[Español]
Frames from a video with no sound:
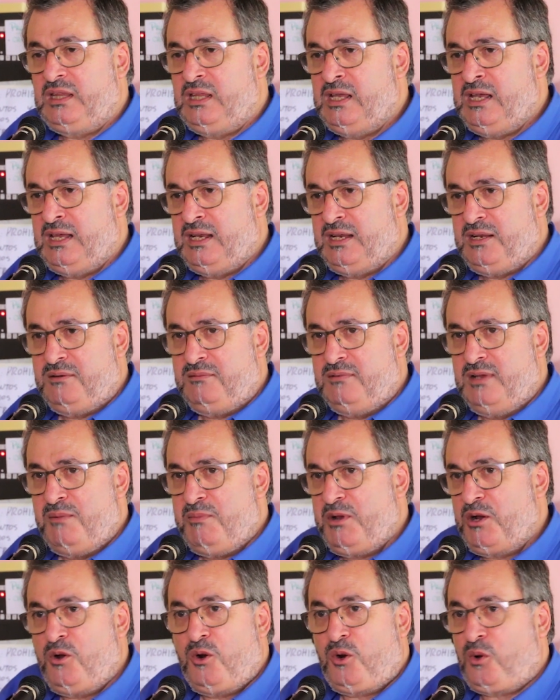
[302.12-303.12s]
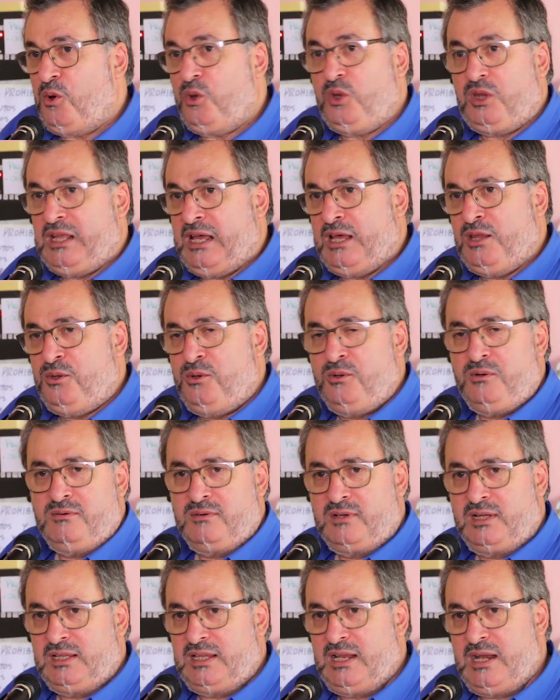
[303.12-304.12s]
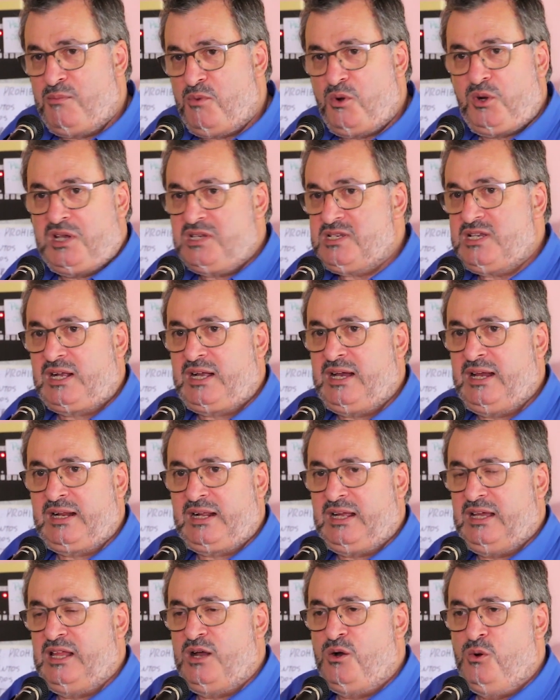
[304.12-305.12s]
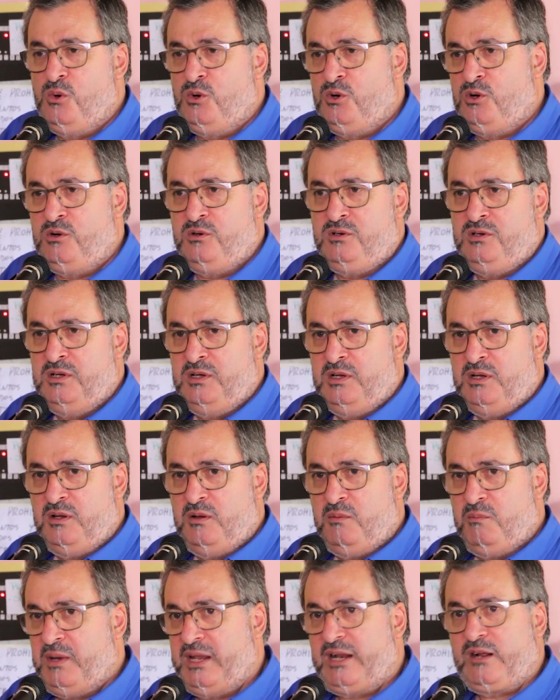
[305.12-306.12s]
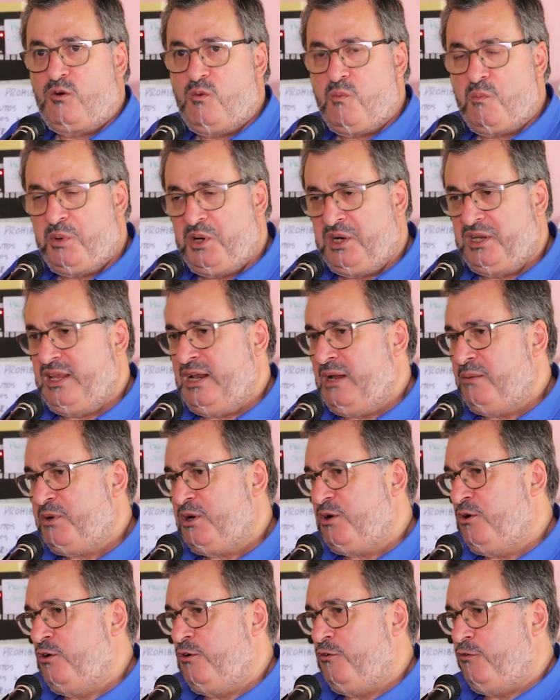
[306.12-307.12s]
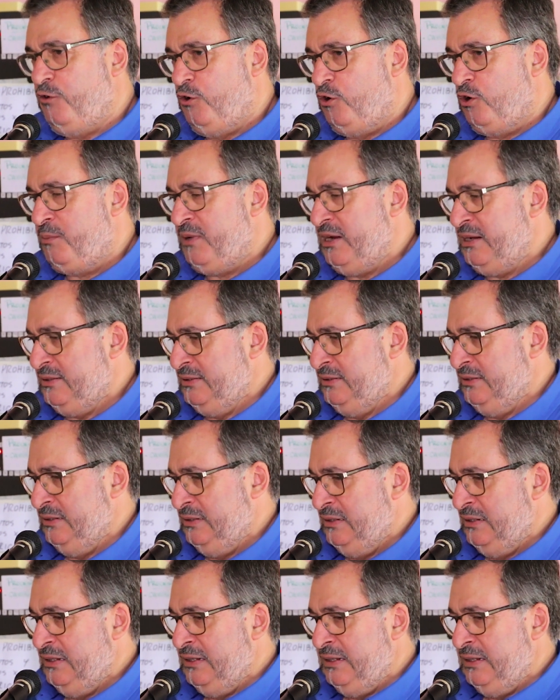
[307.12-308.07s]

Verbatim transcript: tienen, el mejor costado que tenemos que sacar cada uno para cumplir de la mejor forma